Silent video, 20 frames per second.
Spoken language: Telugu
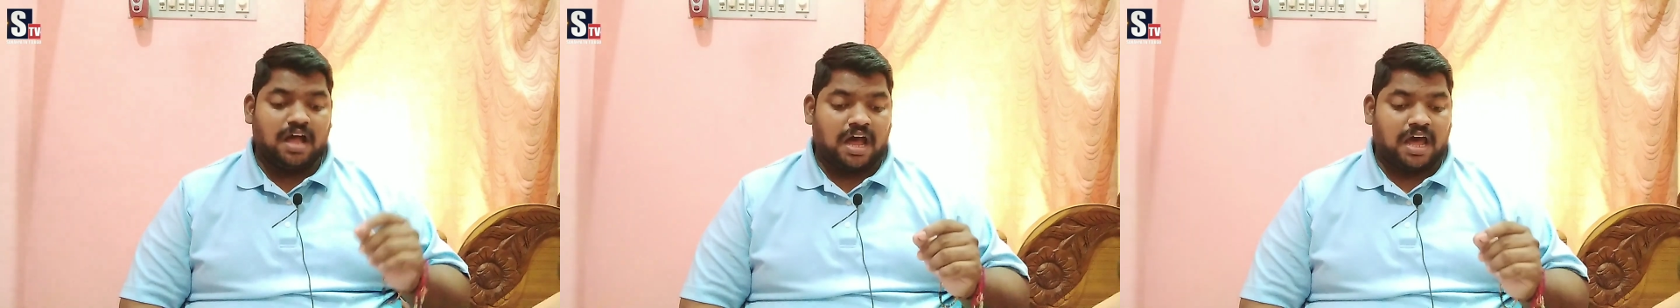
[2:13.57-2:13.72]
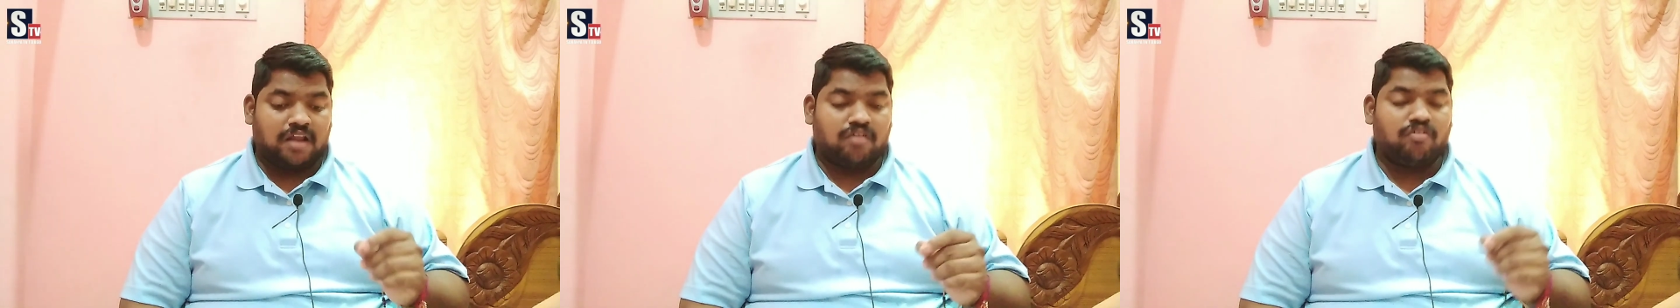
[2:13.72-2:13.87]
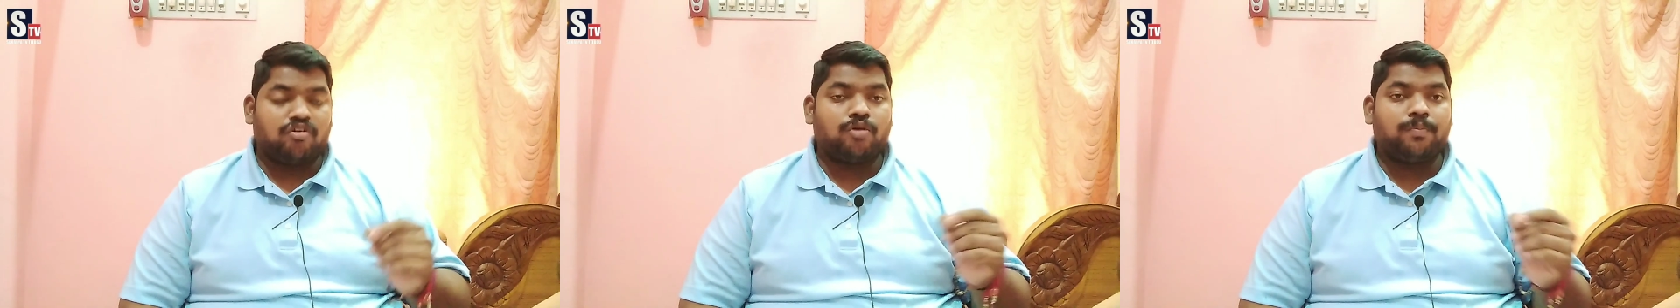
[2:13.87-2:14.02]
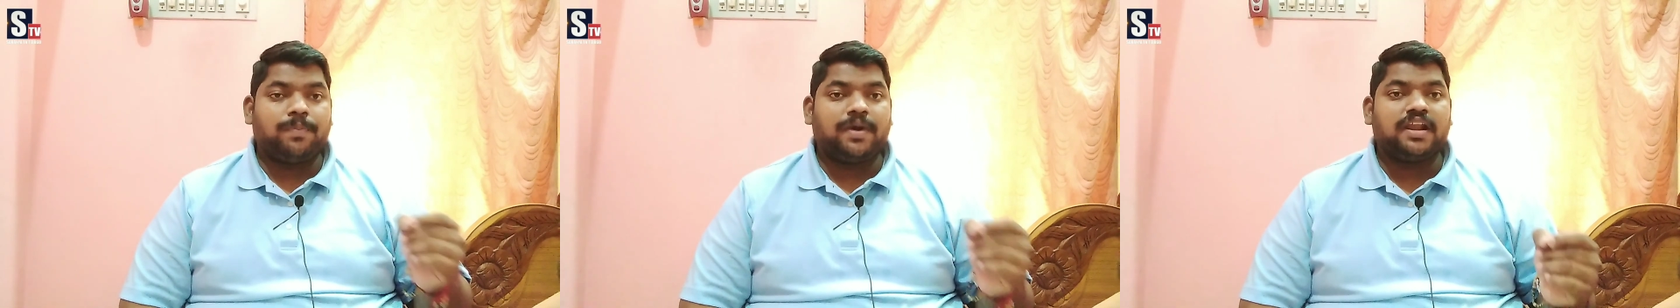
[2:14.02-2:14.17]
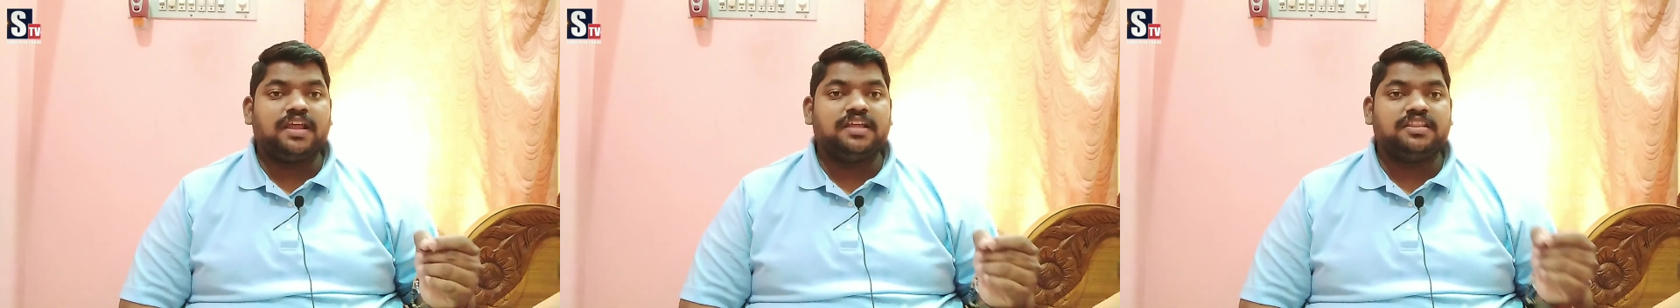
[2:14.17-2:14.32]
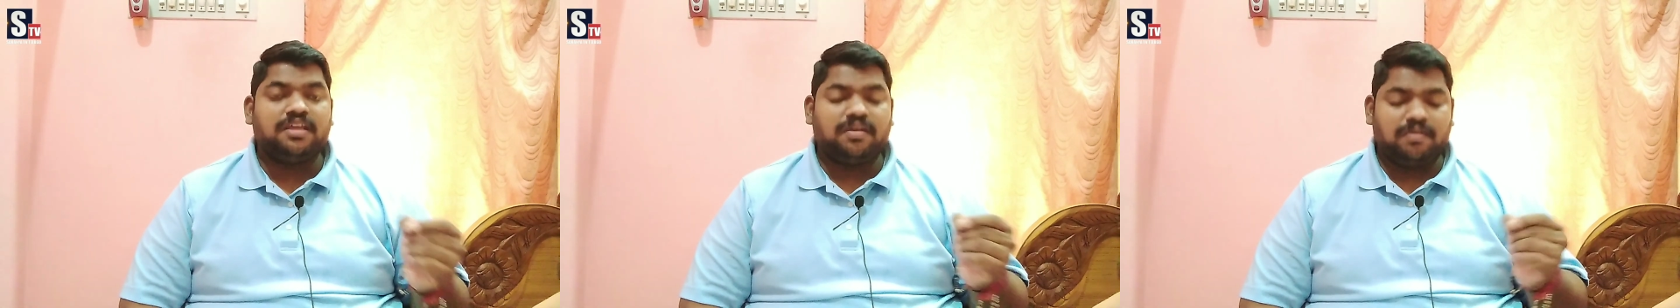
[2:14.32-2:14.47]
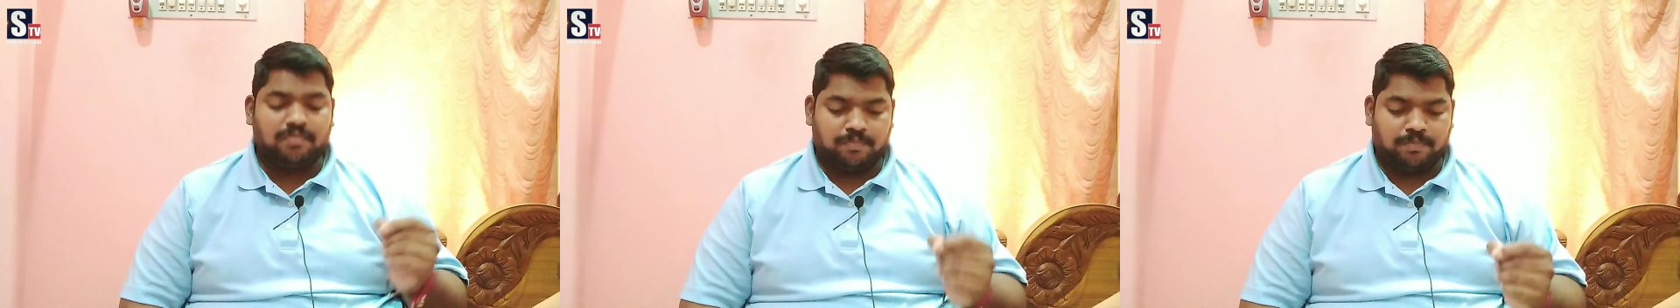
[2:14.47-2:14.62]
అరవై రూపాయలు
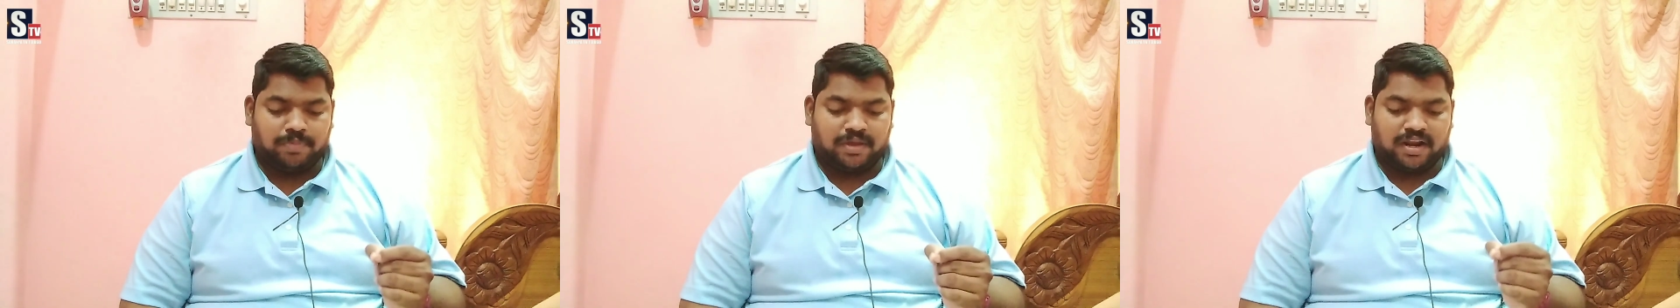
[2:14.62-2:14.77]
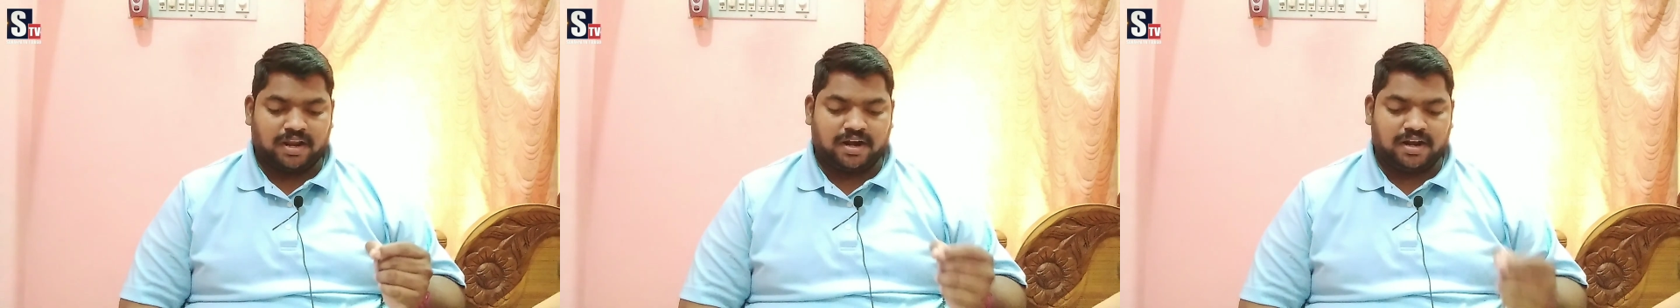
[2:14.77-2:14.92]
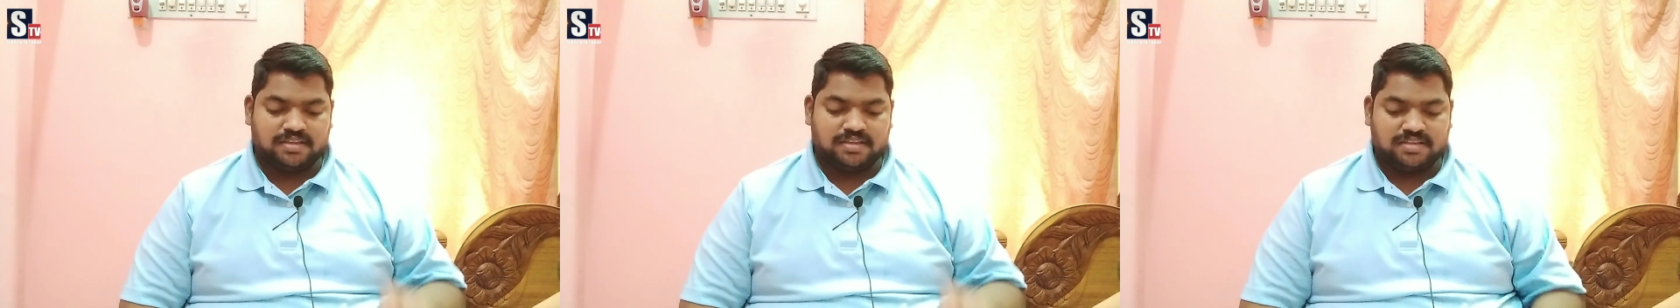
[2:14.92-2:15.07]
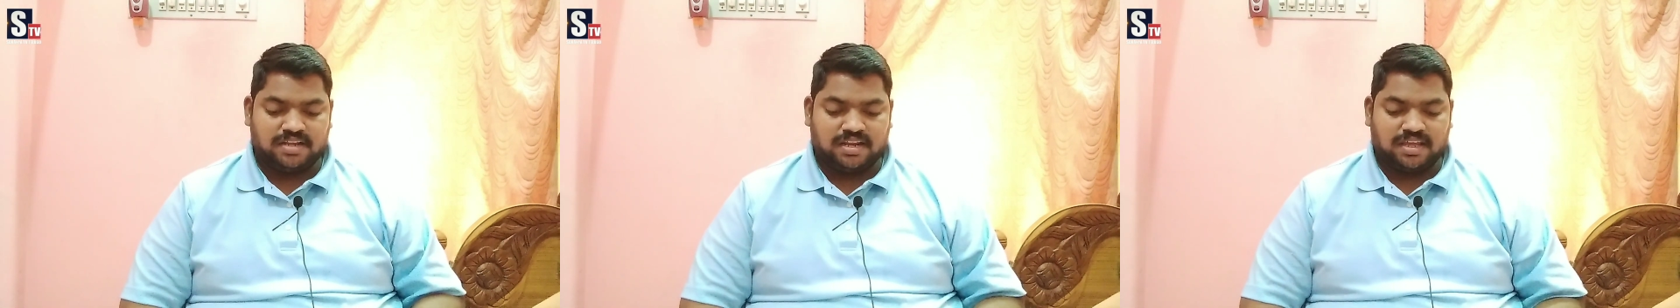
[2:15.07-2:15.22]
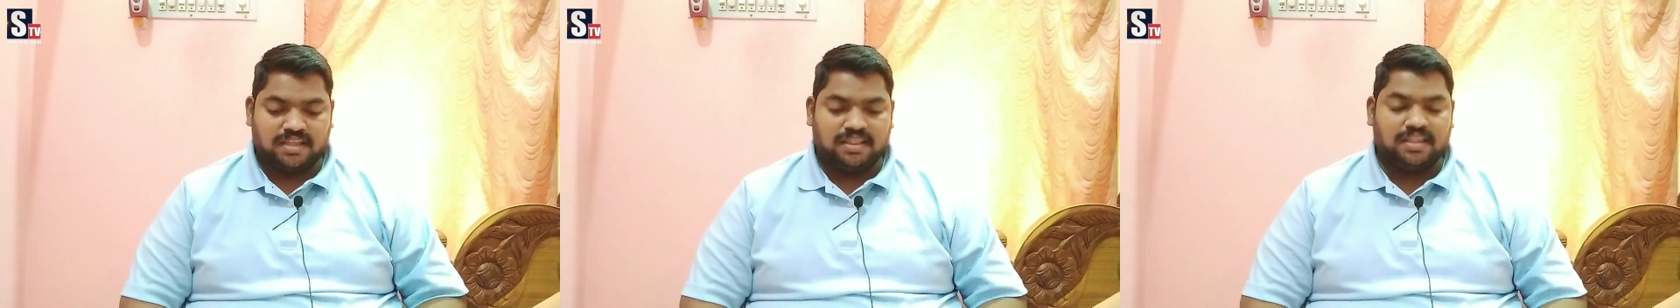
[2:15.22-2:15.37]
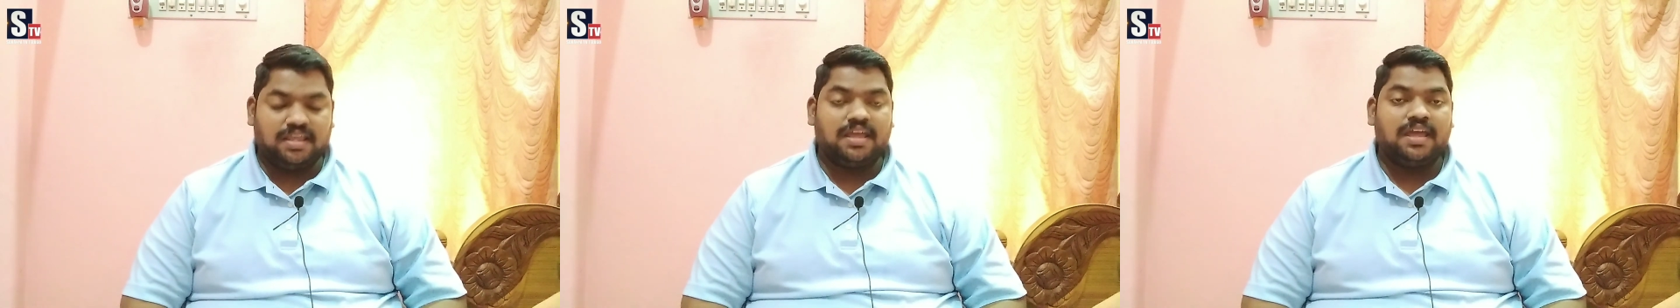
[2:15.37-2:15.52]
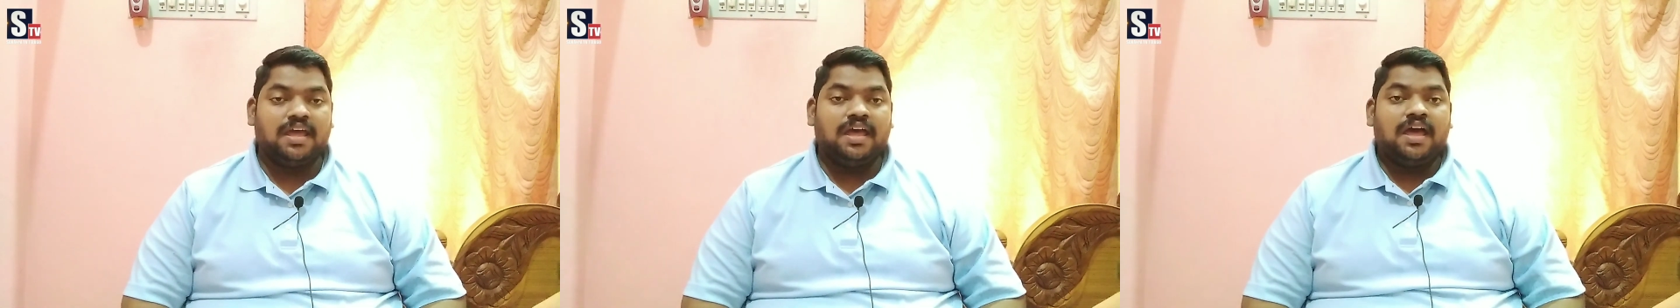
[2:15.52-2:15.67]
అయితే పెరగడం జరిగింది